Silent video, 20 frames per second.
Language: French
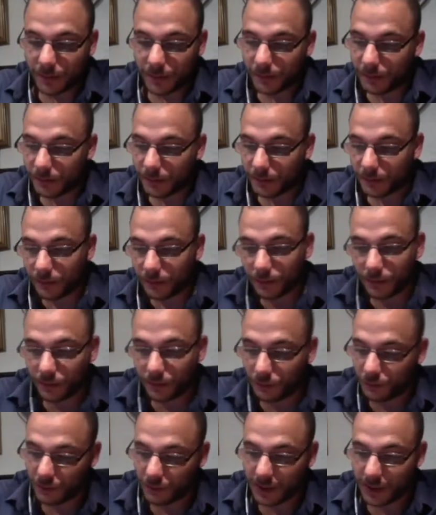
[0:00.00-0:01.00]
euh,
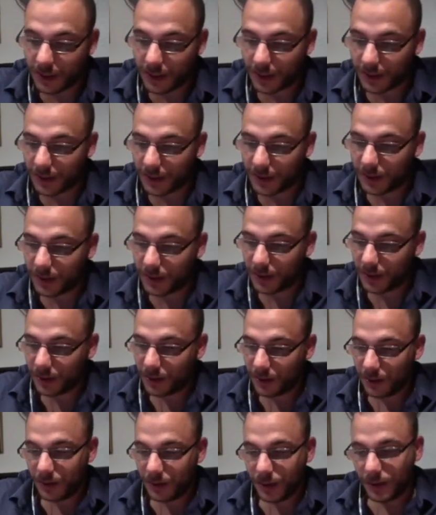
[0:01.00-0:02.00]
tout déglingué.
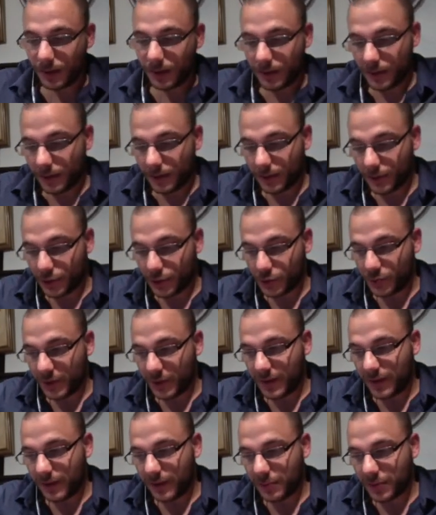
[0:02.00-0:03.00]
Euh, je
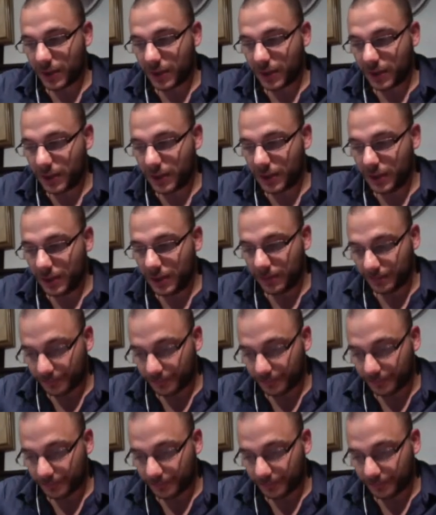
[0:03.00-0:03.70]
m'étais pris.